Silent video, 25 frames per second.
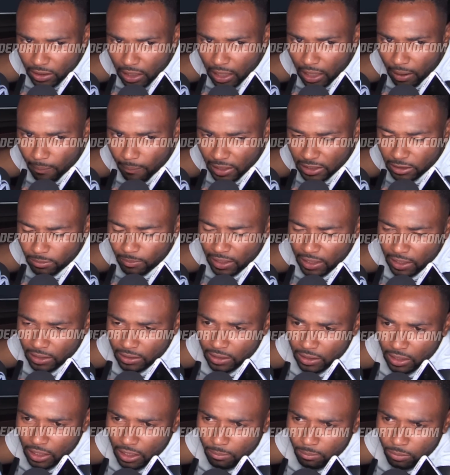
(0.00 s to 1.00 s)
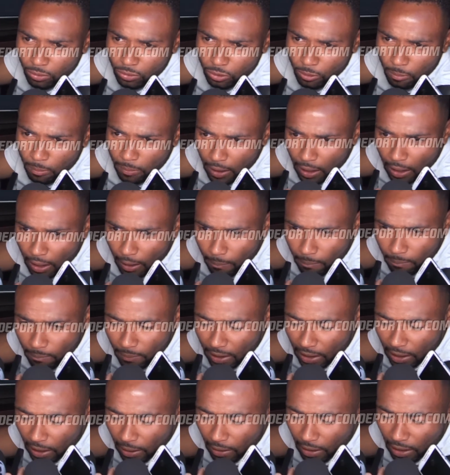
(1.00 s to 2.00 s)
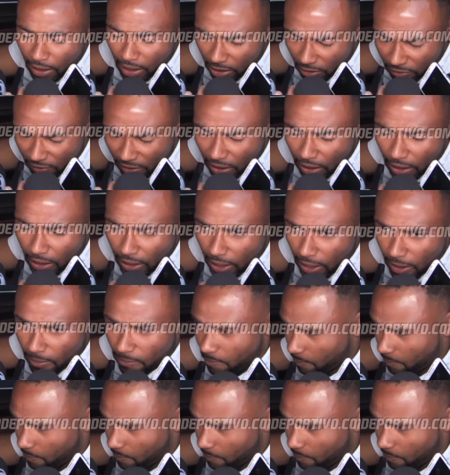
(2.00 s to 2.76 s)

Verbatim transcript: la máxima cantidad de puntos para, para calificar a Liga.